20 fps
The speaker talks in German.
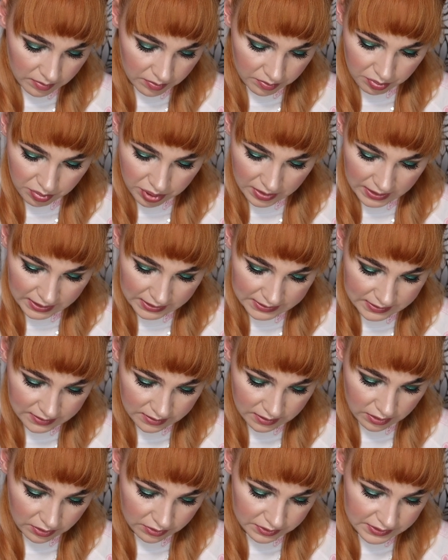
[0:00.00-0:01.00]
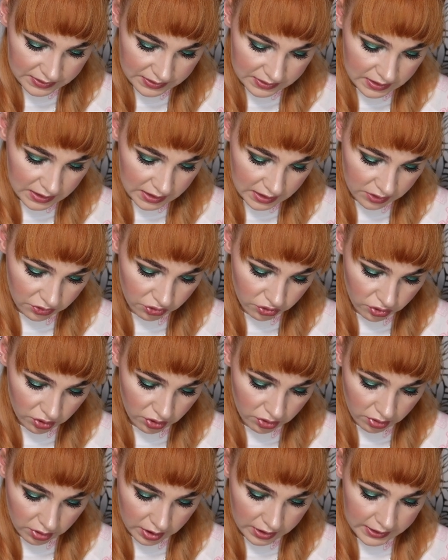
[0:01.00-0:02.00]
Ein paar sind auch sehr
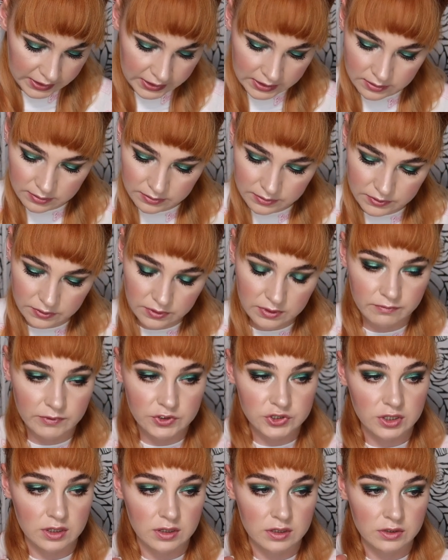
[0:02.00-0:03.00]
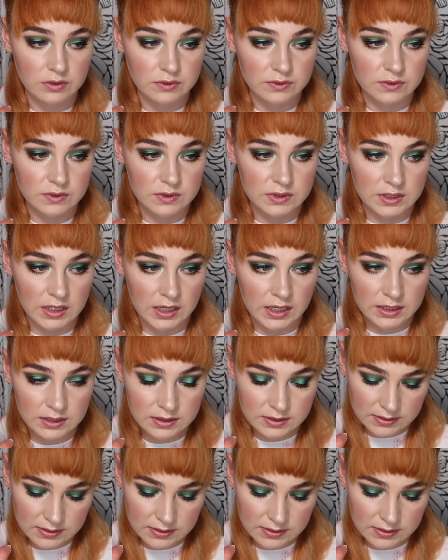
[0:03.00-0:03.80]
trocken, sollen wahrscheinlich auch so sein.